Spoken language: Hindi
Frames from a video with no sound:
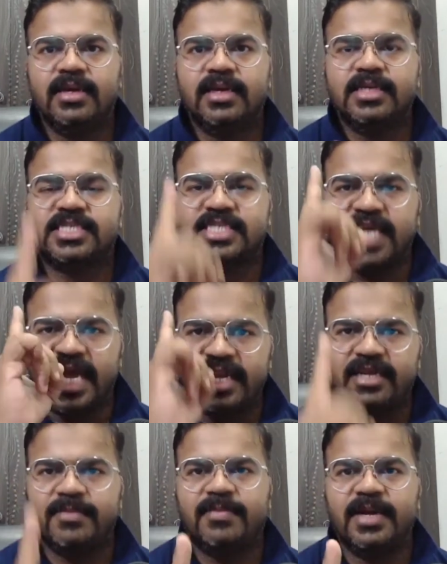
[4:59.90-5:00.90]

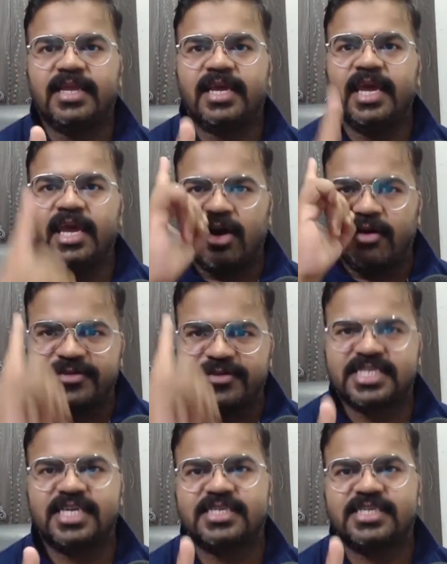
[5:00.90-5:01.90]
सैन्य बल के
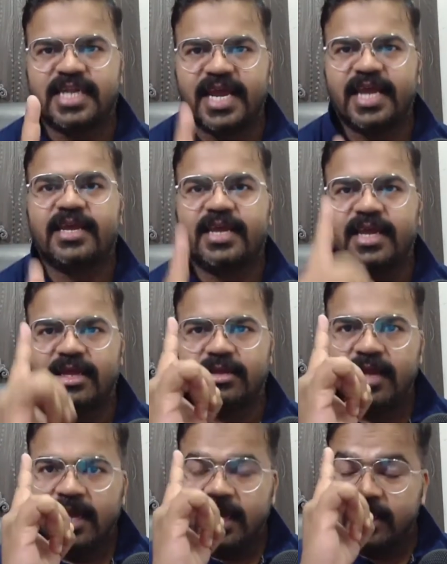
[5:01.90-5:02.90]
ऑफिसर्स रैंक के
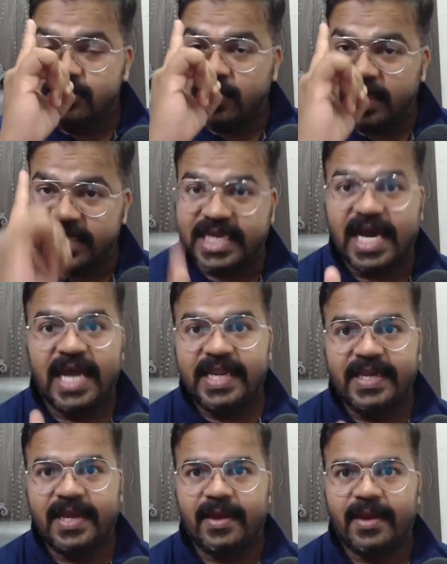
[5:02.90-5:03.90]
जो अधिकारी
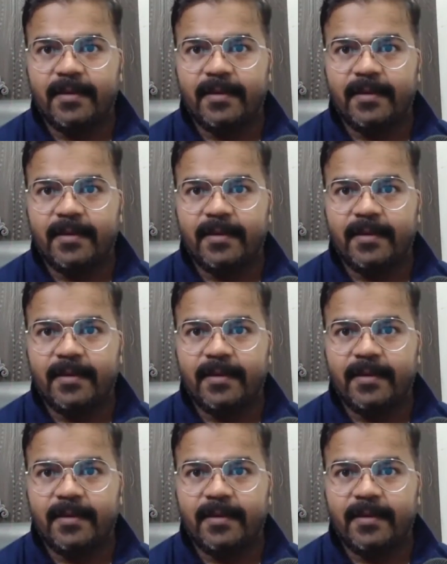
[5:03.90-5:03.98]
हैं